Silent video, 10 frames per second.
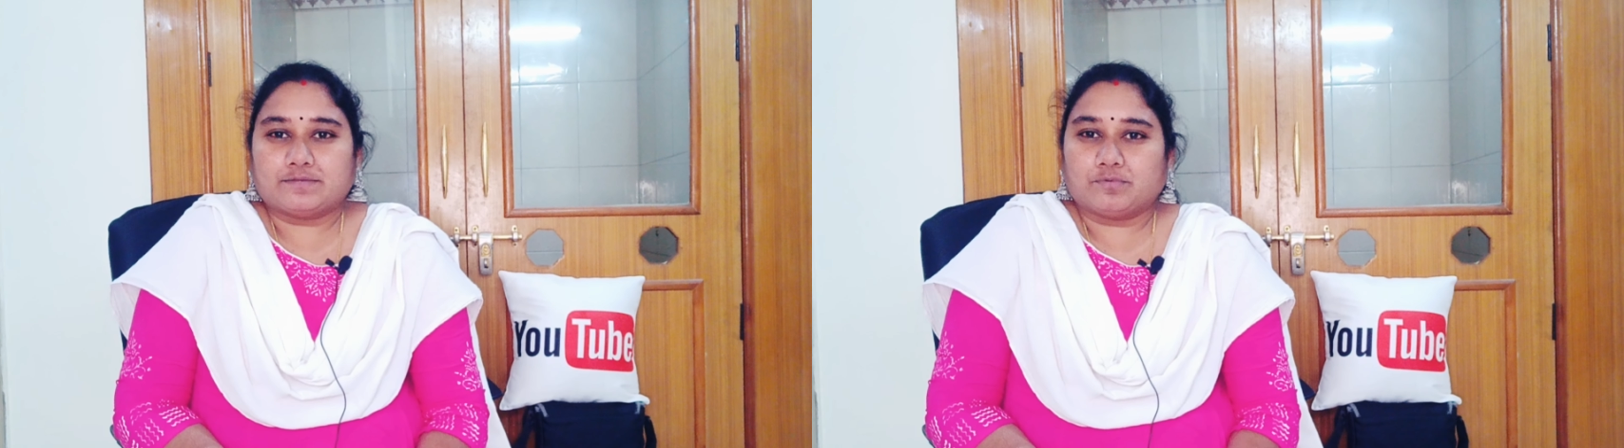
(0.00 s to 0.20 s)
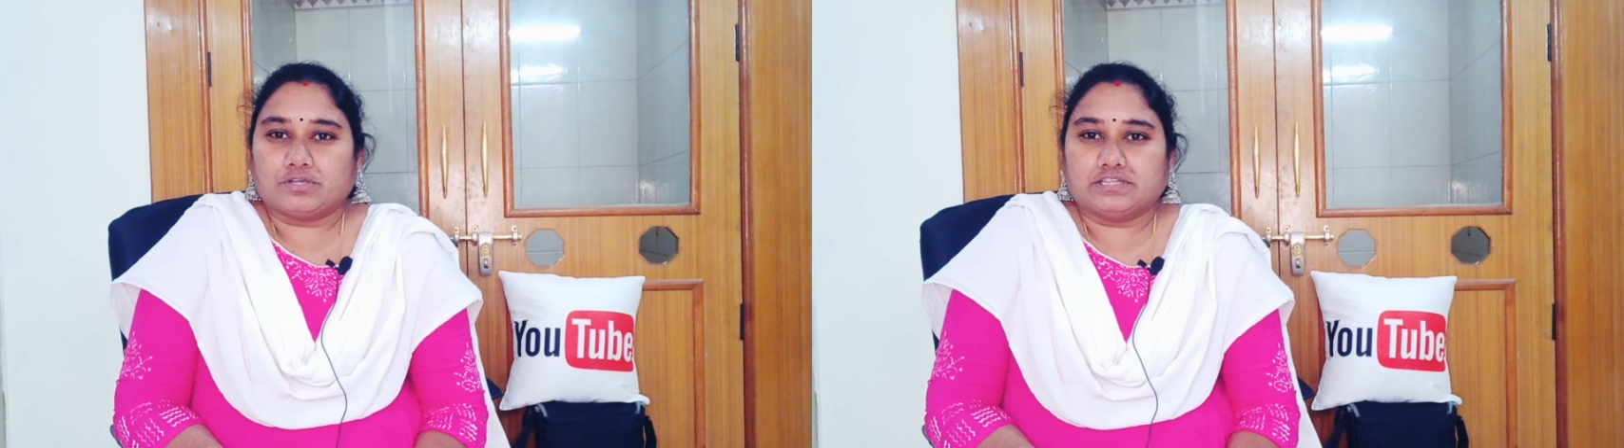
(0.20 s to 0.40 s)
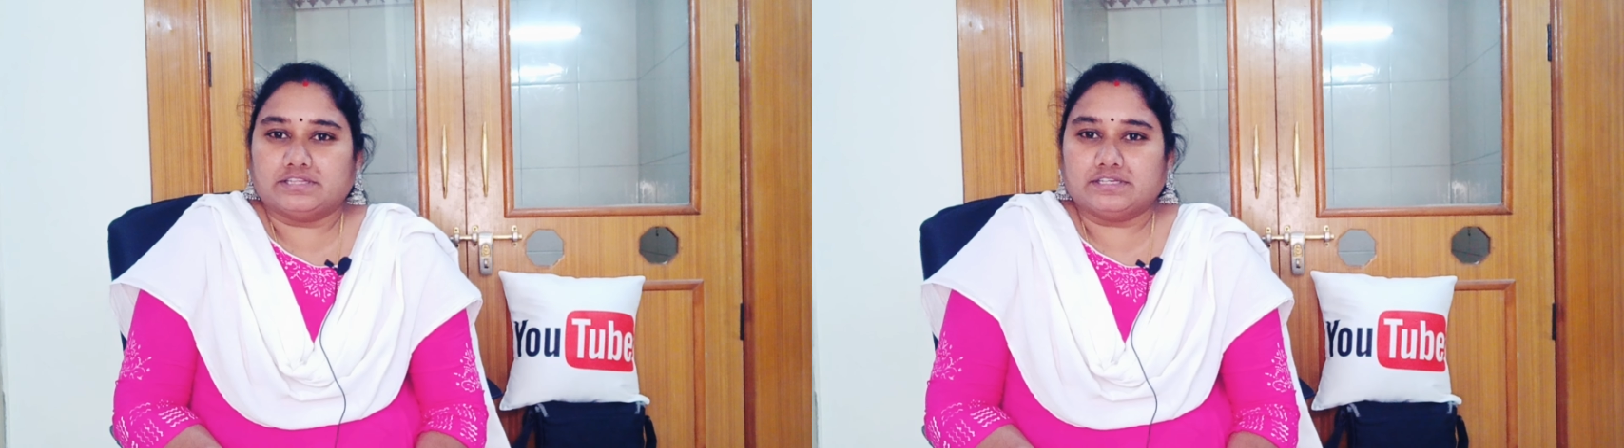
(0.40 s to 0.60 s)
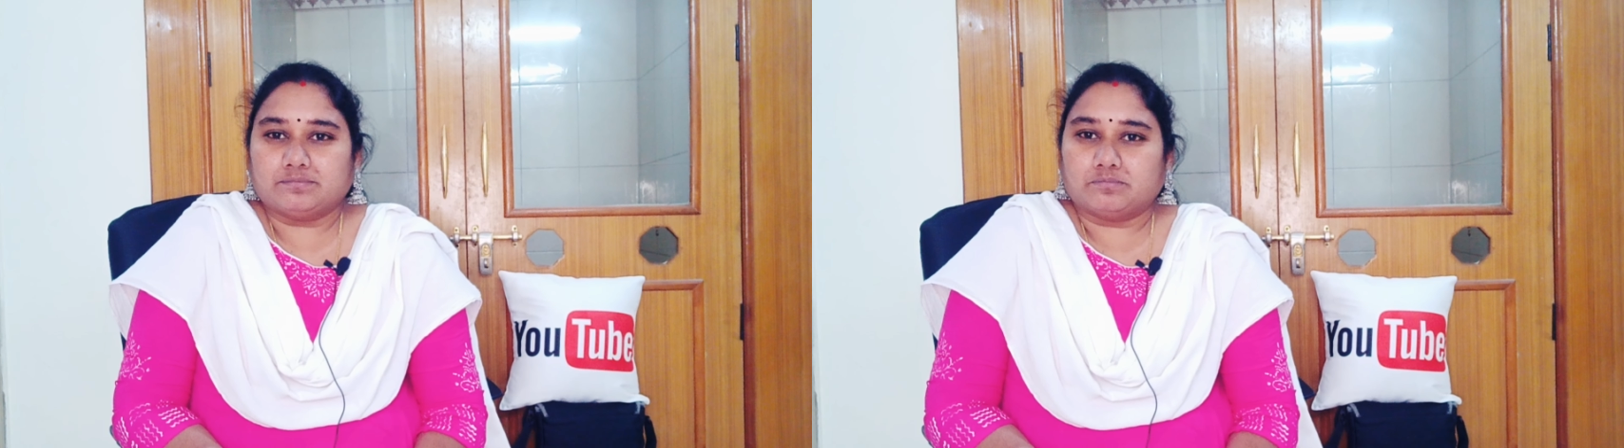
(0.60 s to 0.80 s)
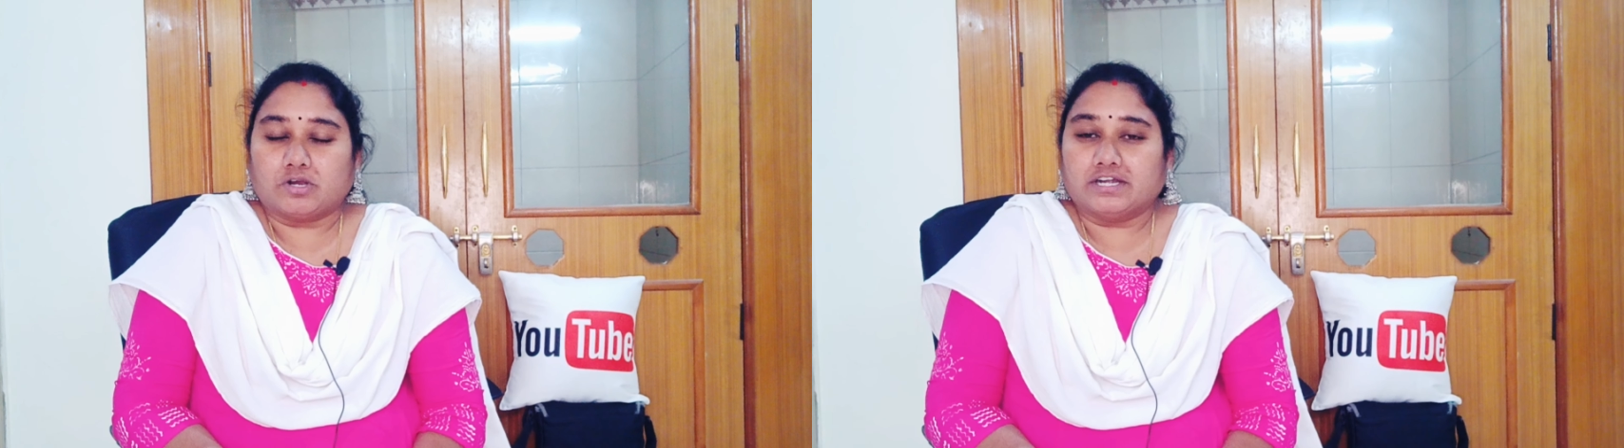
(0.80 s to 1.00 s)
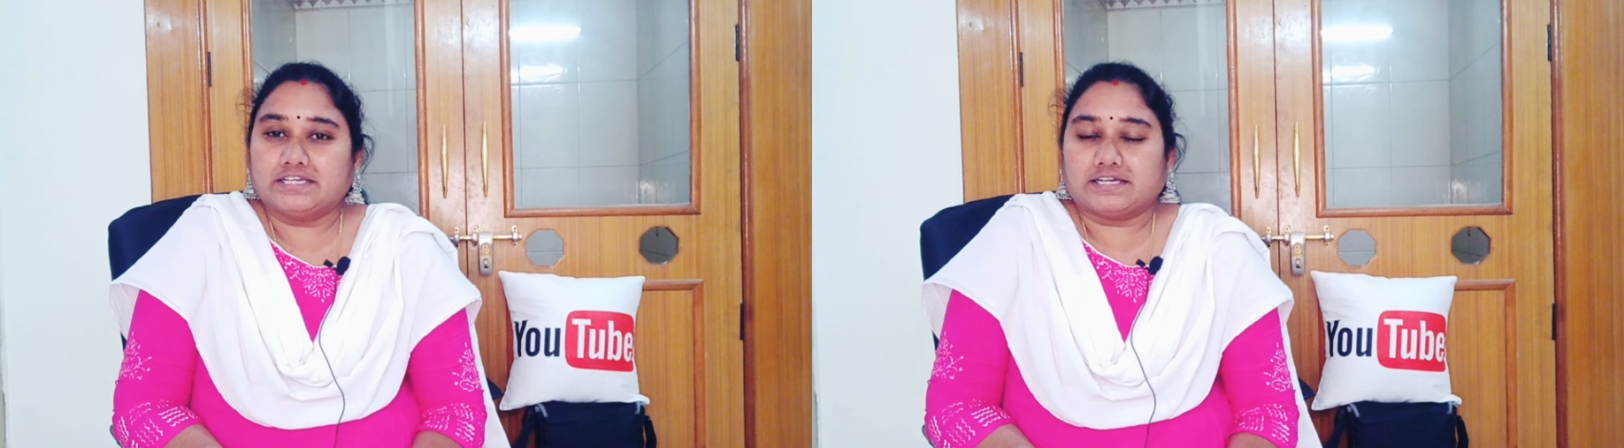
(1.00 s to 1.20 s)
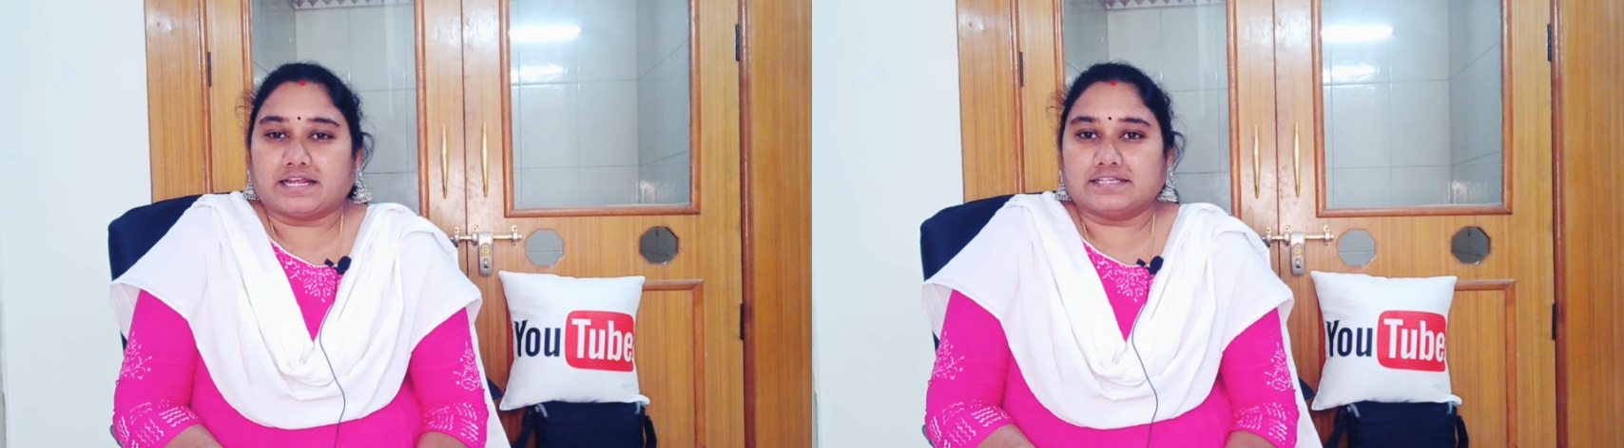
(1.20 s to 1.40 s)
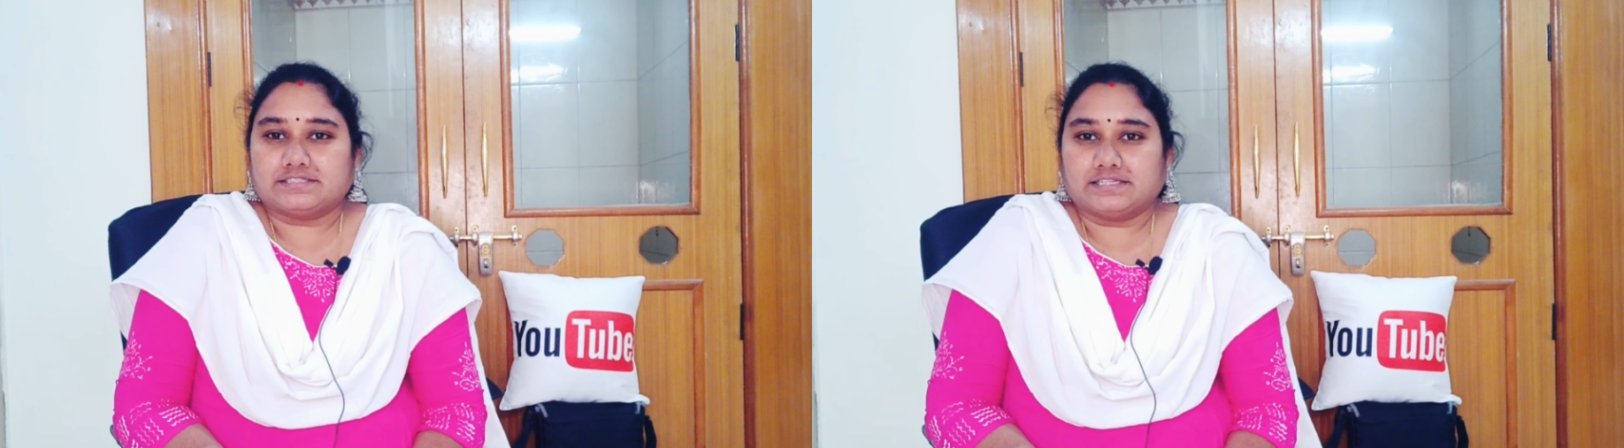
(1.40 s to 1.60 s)
అయిపోయింది బాడీకి
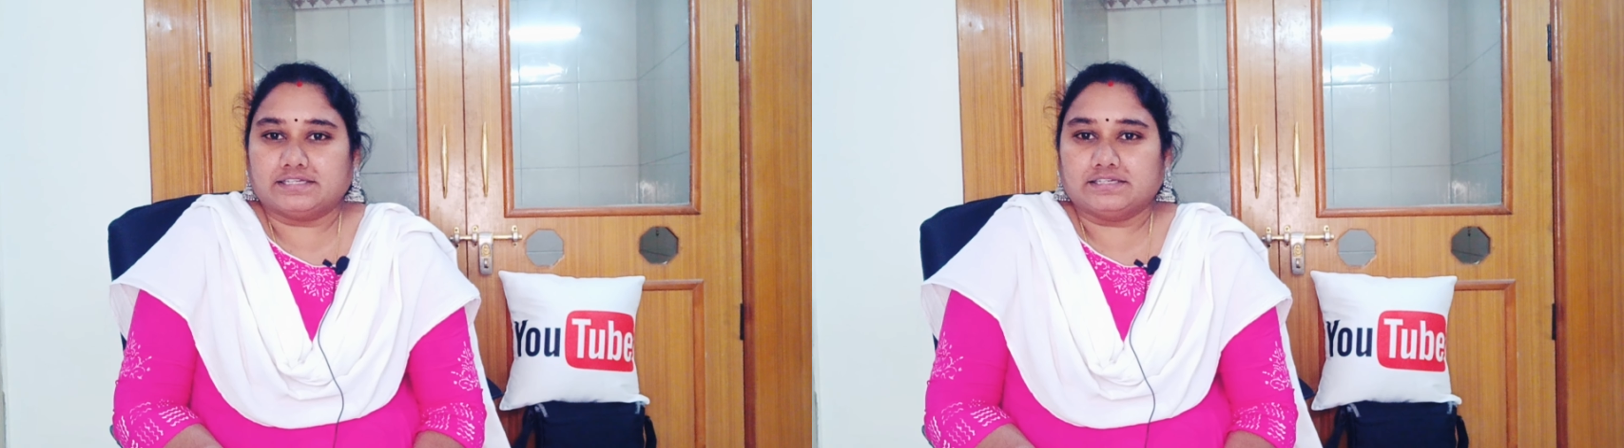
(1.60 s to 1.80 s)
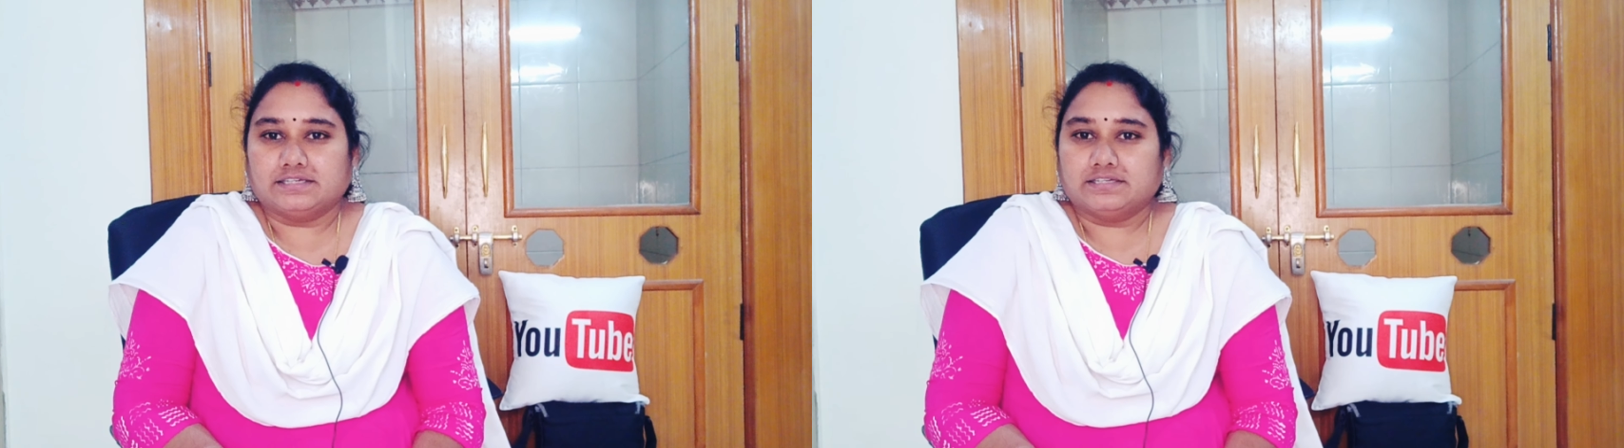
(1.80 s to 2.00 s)
రాస్తే